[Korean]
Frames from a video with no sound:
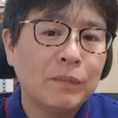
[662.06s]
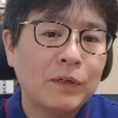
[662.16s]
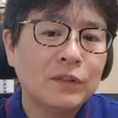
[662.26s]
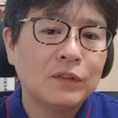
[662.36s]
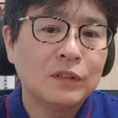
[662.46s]

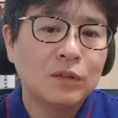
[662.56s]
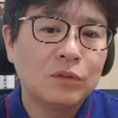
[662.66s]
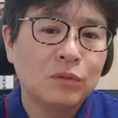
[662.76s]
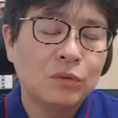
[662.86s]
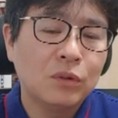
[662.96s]

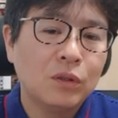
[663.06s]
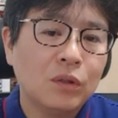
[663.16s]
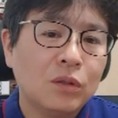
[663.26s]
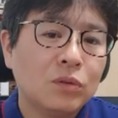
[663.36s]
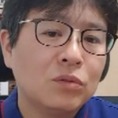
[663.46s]
해봤는데도
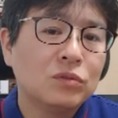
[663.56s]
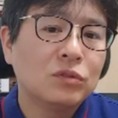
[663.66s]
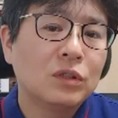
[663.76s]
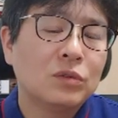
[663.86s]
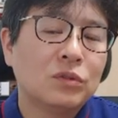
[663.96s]

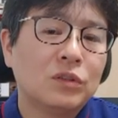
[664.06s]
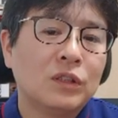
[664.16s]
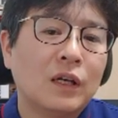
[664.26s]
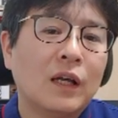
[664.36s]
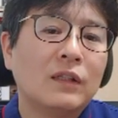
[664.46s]
통증의
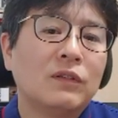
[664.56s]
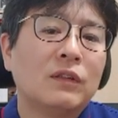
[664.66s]
조절이 하,